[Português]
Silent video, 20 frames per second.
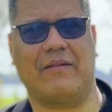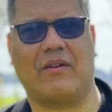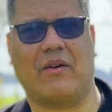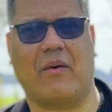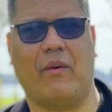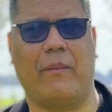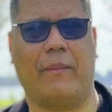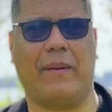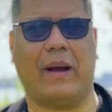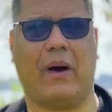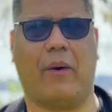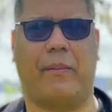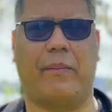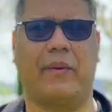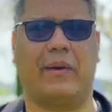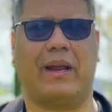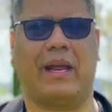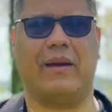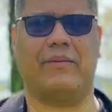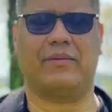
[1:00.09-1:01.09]
deve comprar, o
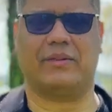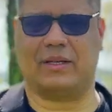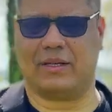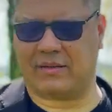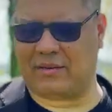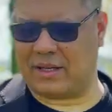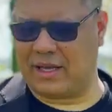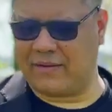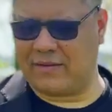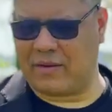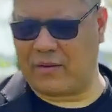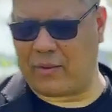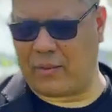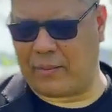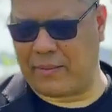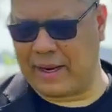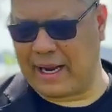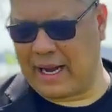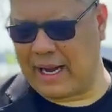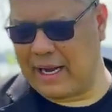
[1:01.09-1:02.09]
porquê você não deve
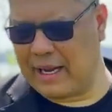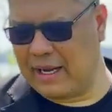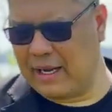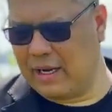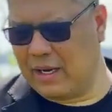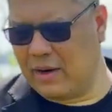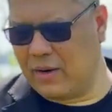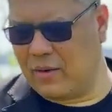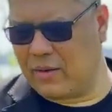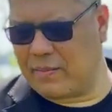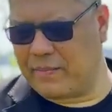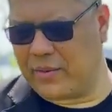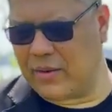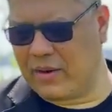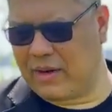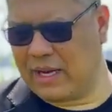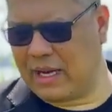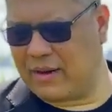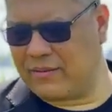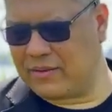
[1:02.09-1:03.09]
comprar, o
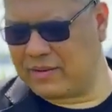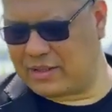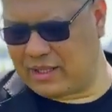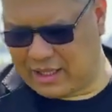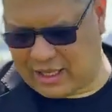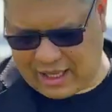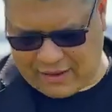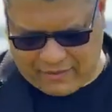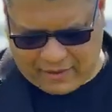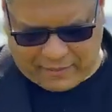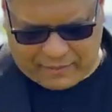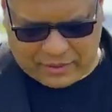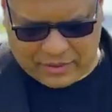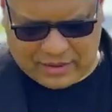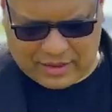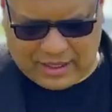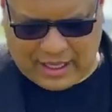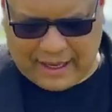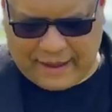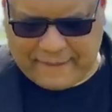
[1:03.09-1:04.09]
porquê que você deve
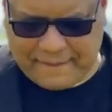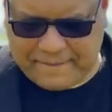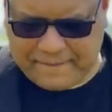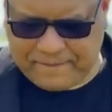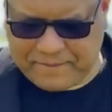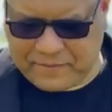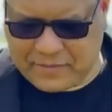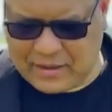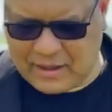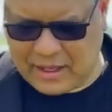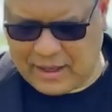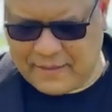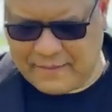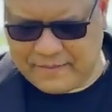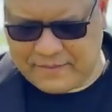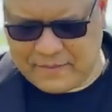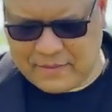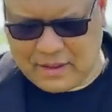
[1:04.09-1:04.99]
apostar, tá?